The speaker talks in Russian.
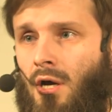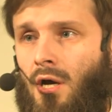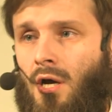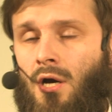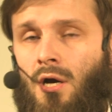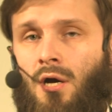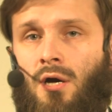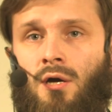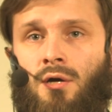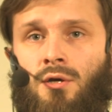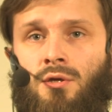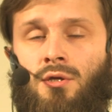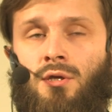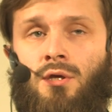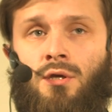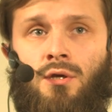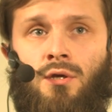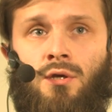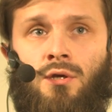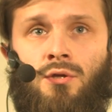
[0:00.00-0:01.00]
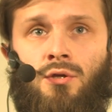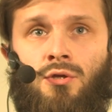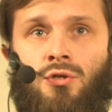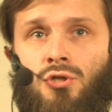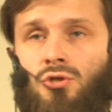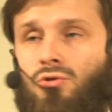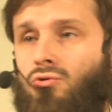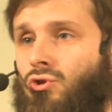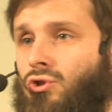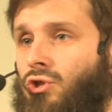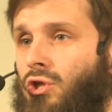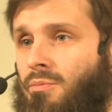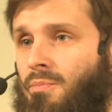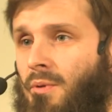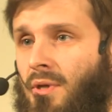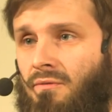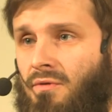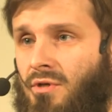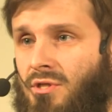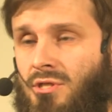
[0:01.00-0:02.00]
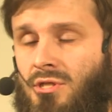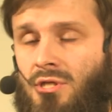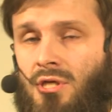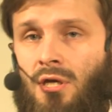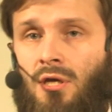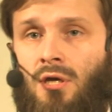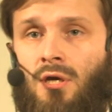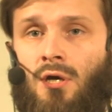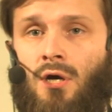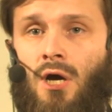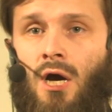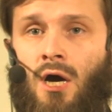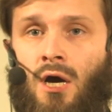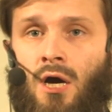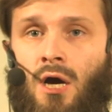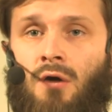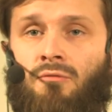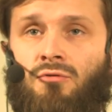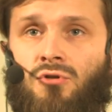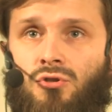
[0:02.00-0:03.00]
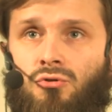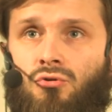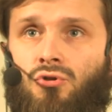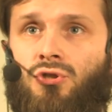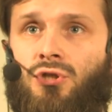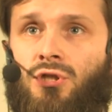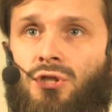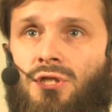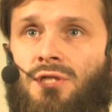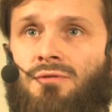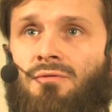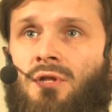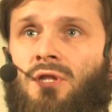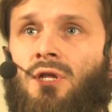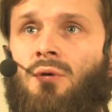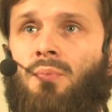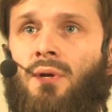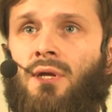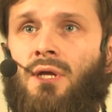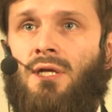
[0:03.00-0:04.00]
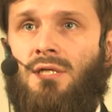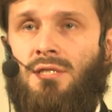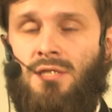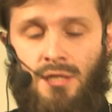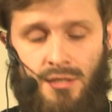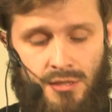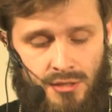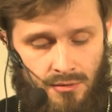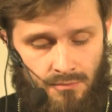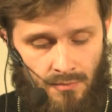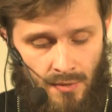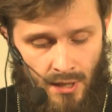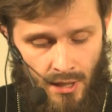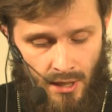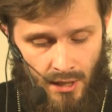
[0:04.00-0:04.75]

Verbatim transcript: А, и несложно их перевести, а, а вот сложно их действительно принять сердцем.